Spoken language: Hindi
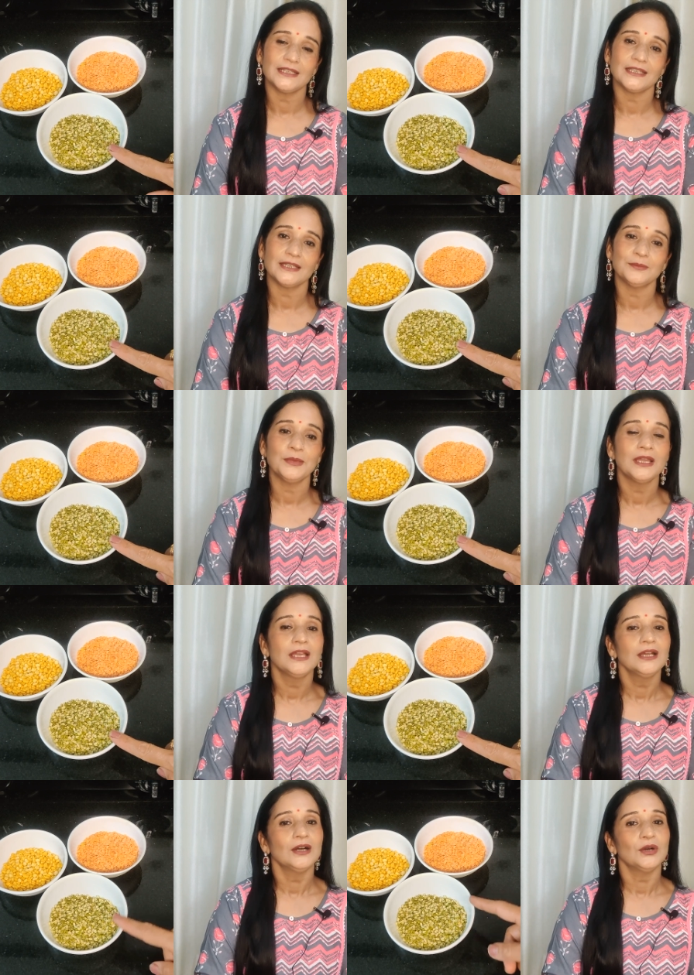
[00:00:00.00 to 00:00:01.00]
लेंगे हम
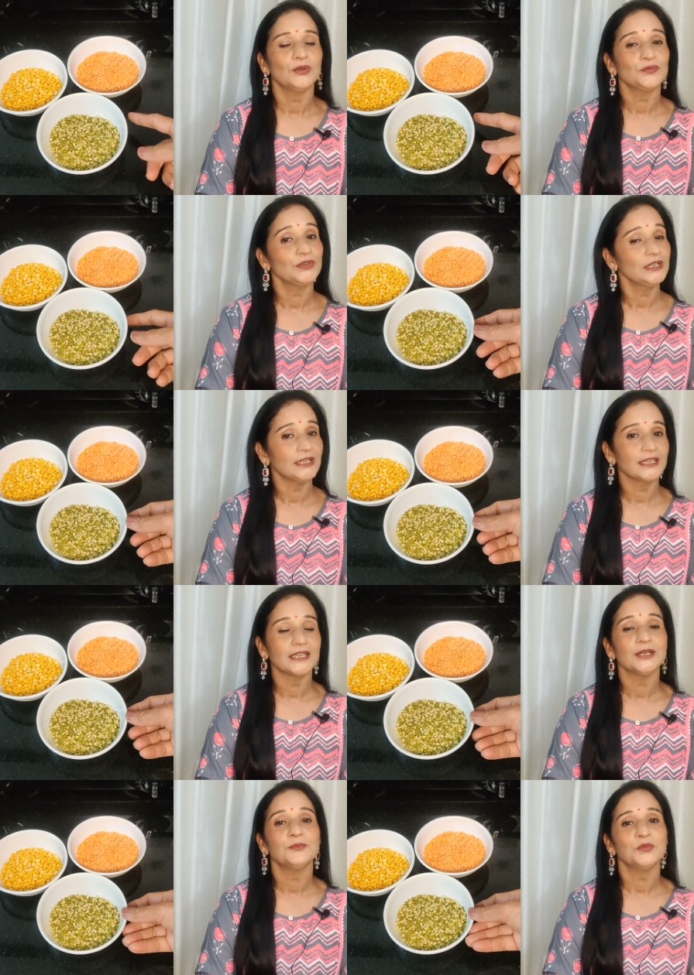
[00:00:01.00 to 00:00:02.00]
और फिर लेंगे
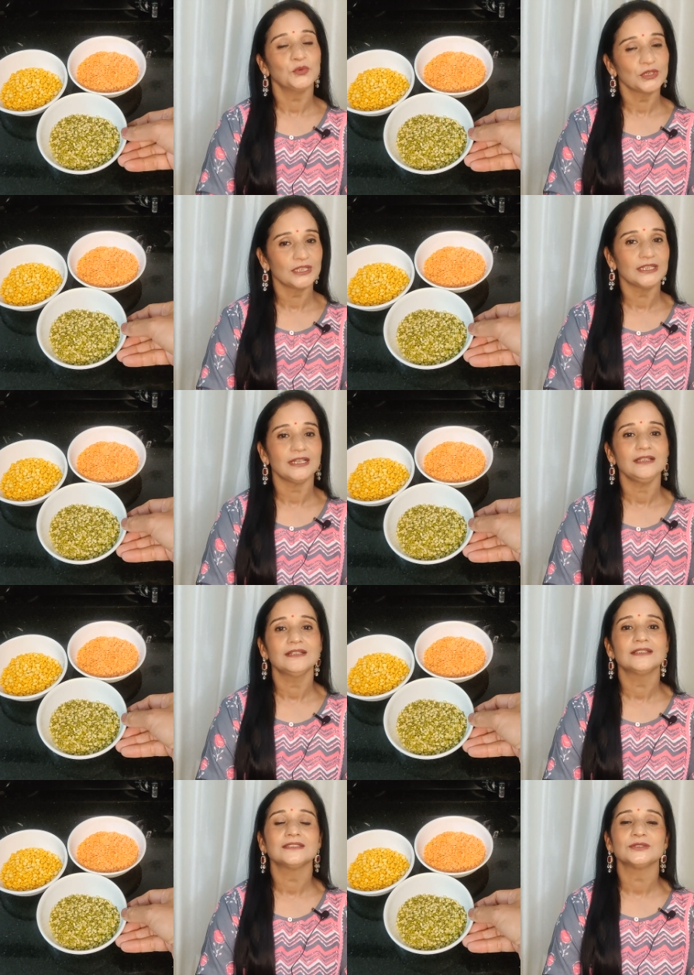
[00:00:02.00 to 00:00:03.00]
हम मूंग की दाल
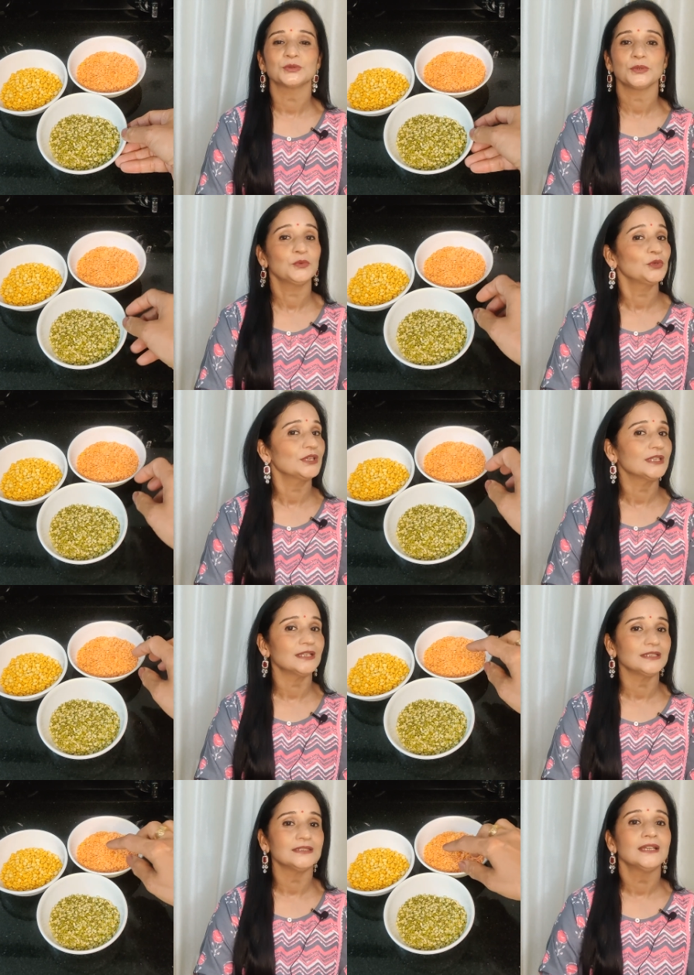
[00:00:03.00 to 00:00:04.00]
जो कि मूंग की
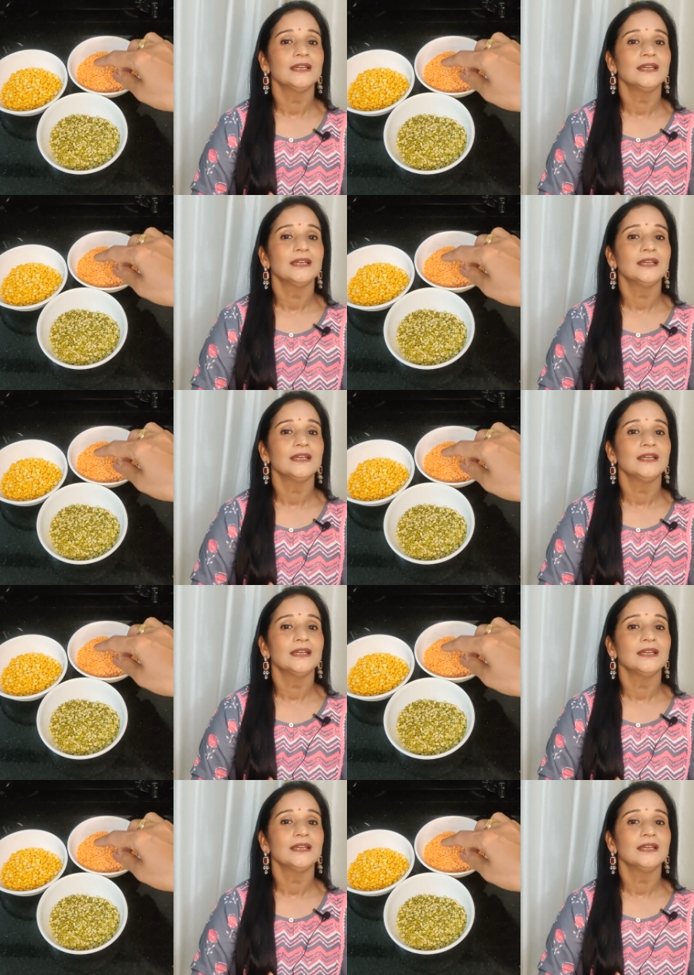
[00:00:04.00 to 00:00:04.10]
दाल